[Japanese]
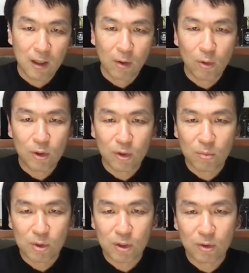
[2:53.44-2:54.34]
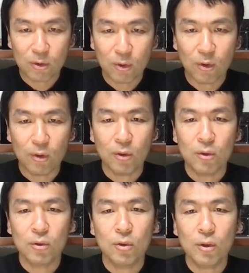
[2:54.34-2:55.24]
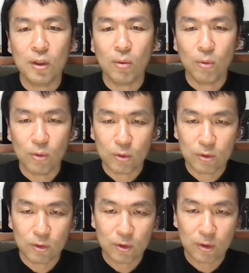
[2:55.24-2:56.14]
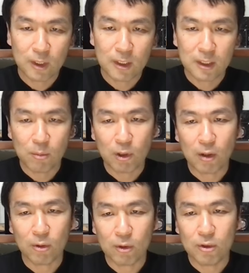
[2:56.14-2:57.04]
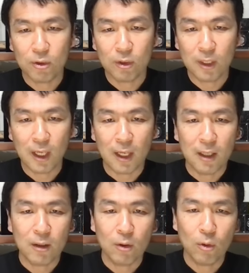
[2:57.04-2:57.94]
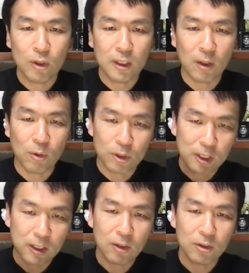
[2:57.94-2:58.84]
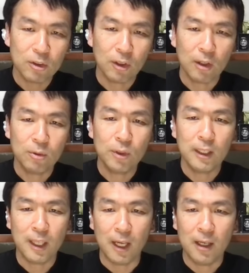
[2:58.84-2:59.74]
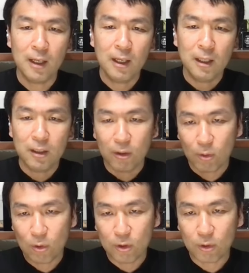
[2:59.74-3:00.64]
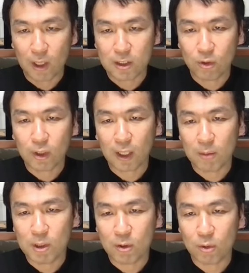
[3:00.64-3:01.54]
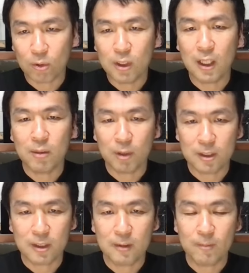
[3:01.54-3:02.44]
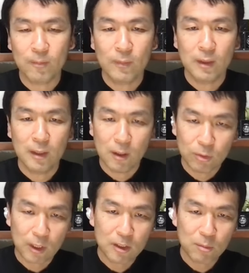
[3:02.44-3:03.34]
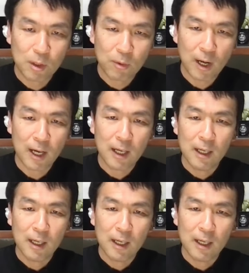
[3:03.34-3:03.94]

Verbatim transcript: コインの魅力をより多くの人に知ってもらうことによってコインが欲しいという人が増えてコインの価値を高めることになりますで2つ目は